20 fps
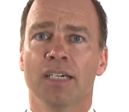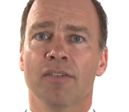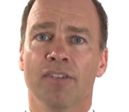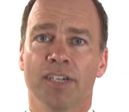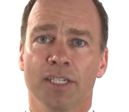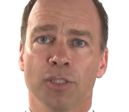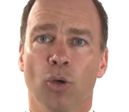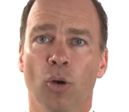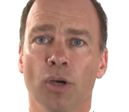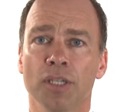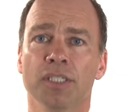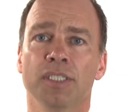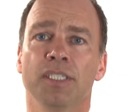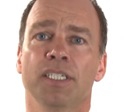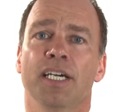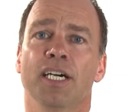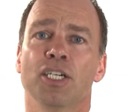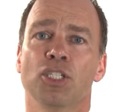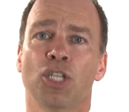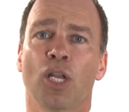Während heute die
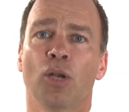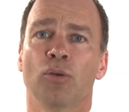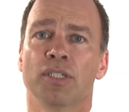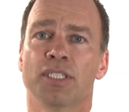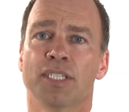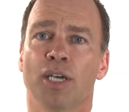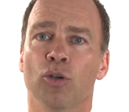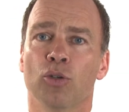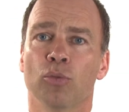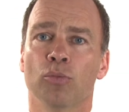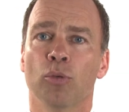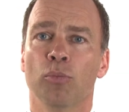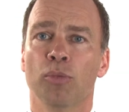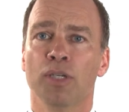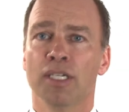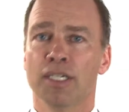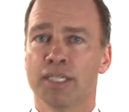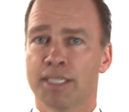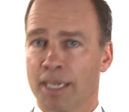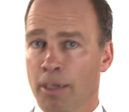Herstellung des
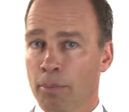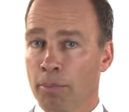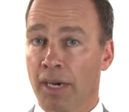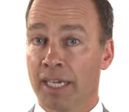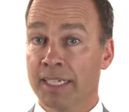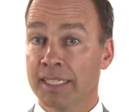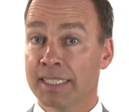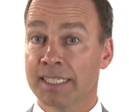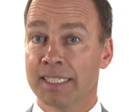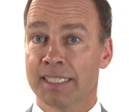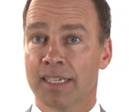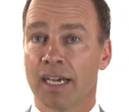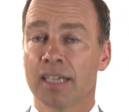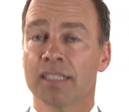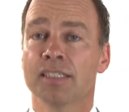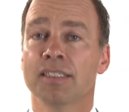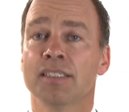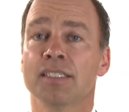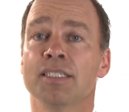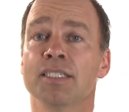Automobils am Band
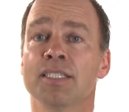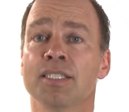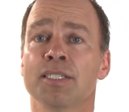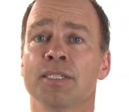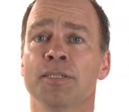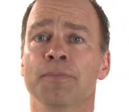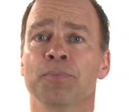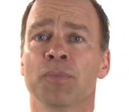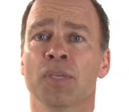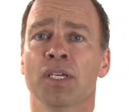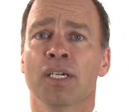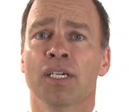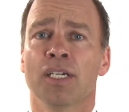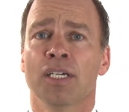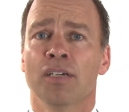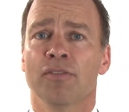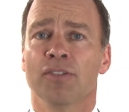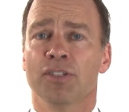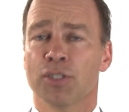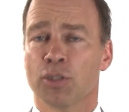getaktet ist,
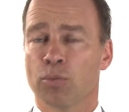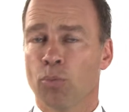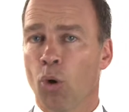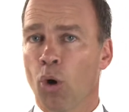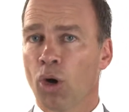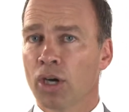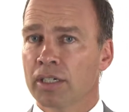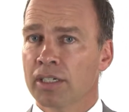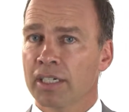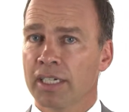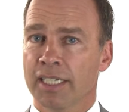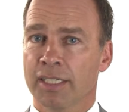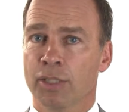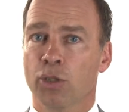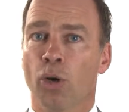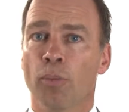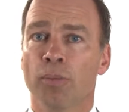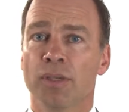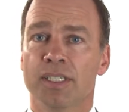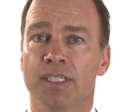wird es morgen
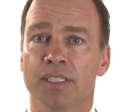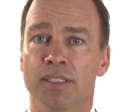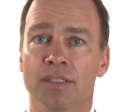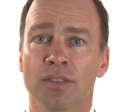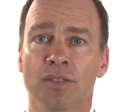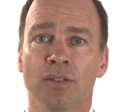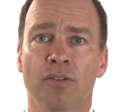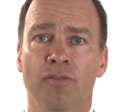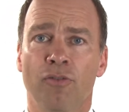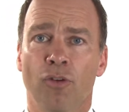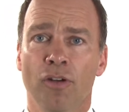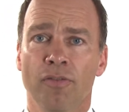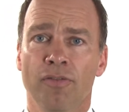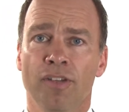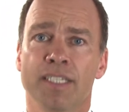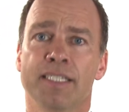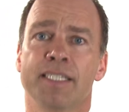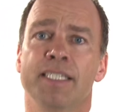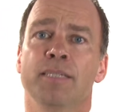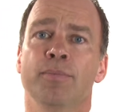entkoppelte,
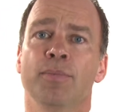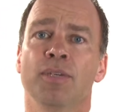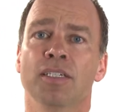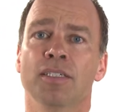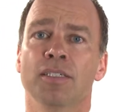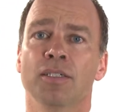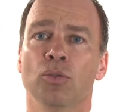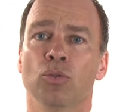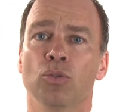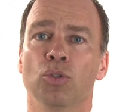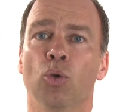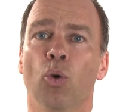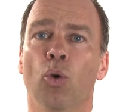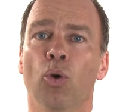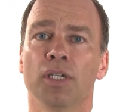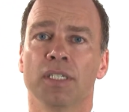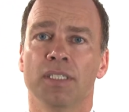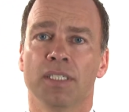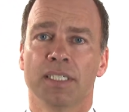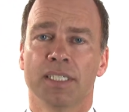vollflexible und
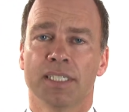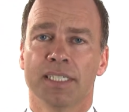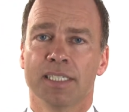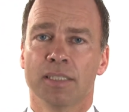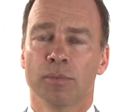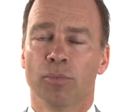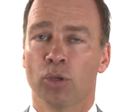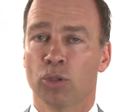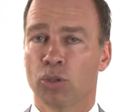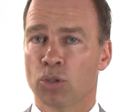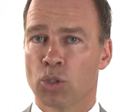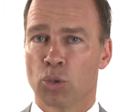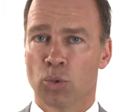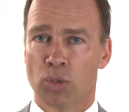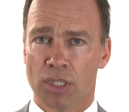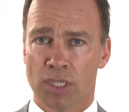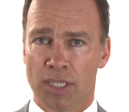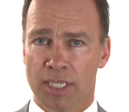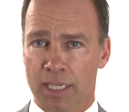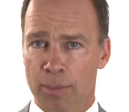hochintegrierte
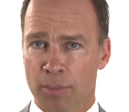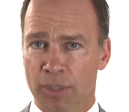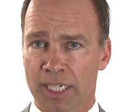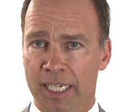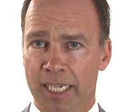Produktionssysteme